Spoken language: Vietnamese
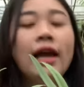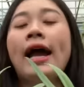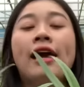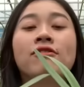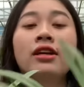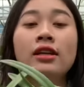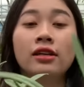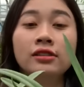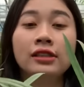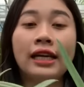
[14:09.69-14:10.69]
hài vệ
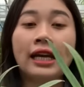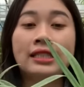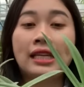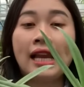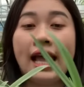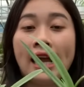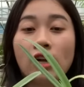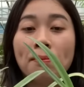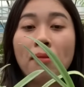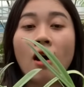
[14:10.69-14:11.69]
nữ, cái này sẽ là
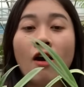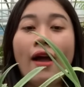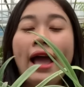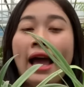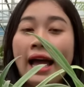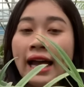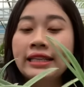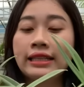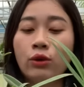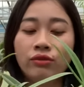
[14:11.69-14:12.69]
combo hai
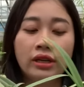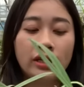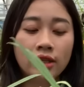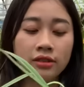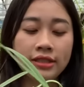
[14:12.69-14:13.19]
chậu vệ nữ,